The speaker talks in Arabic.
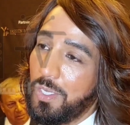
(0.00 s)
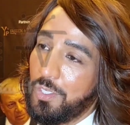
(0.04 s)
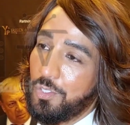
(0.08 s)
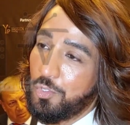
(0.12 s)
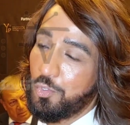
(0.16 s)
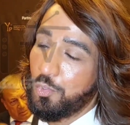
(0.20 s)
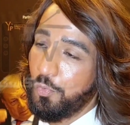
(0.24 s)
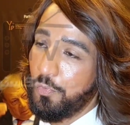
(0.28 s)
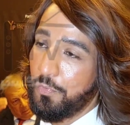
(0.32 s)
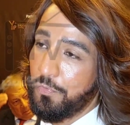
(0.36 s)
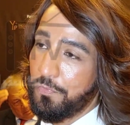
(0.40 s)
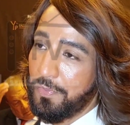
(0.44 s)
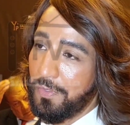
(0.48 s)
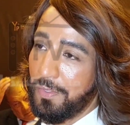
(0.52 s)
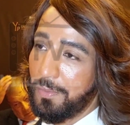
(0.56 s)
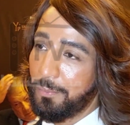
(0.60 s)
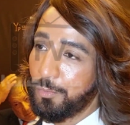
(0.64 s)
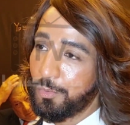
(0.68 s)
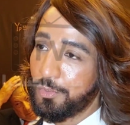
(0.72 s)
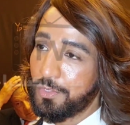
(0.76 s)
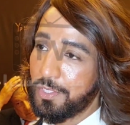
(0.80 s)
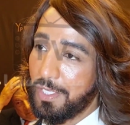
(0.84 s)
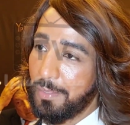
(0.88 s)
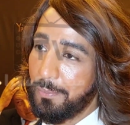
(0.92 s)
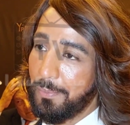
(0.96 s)
اشوف
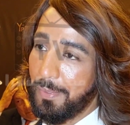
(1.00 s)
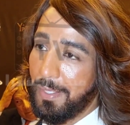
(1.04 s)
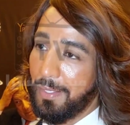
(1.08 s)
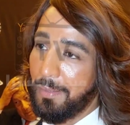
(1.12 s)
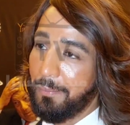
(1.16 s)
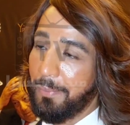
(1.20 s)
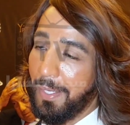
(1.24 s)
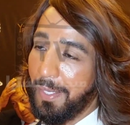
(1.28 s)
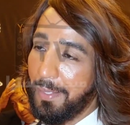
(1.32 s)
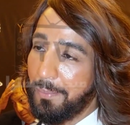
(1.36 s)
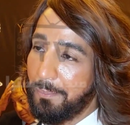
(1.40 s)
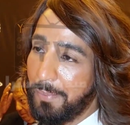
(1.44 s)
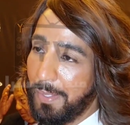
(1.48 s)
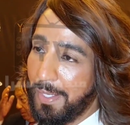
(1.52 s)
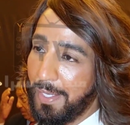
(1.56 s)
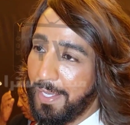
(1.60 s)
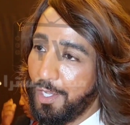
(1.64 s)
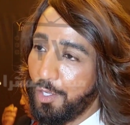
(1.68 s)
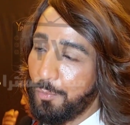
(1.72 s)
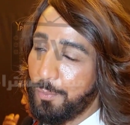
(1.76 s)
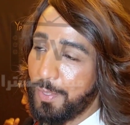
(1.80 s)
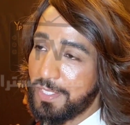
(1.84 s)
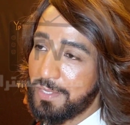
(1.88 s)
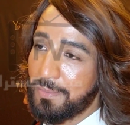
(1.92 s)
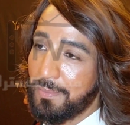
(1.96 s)
مطربه
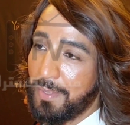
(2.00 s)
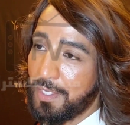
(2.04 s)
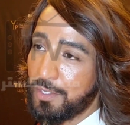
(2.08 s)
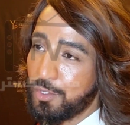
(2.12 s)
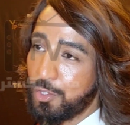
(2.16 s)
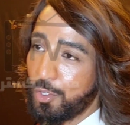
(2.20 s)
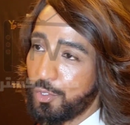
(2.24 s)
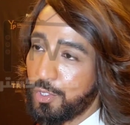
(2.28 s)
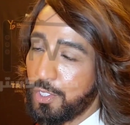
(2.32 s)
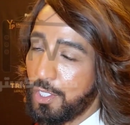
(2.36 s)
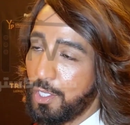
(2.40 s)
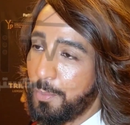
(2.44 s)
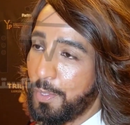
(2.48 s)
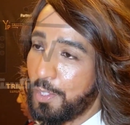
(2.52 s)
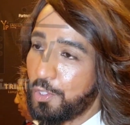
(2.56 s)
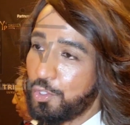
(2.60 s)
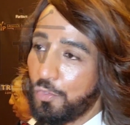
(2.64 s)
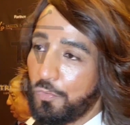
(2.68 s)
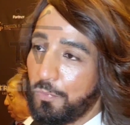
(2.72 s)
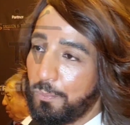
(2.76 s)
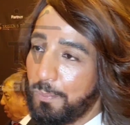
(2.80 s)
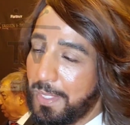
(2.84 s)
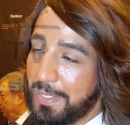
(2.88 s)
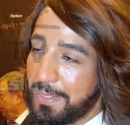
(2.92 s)
بحبها وبسمع صوتها وبشوف